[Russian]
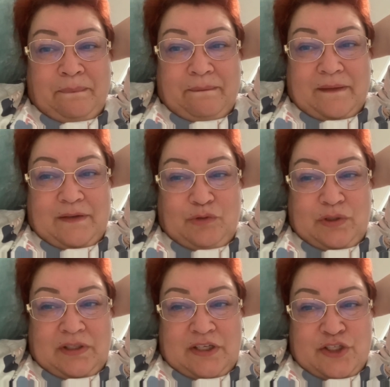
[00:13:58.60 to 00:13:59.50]
И вот
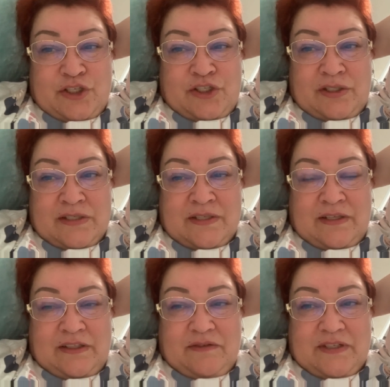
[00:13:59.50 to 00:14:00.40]
одна женщина
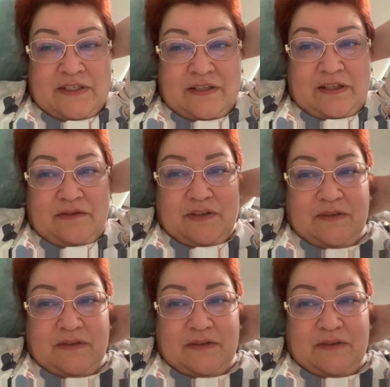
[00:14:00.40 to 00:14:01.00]
складывала, складывала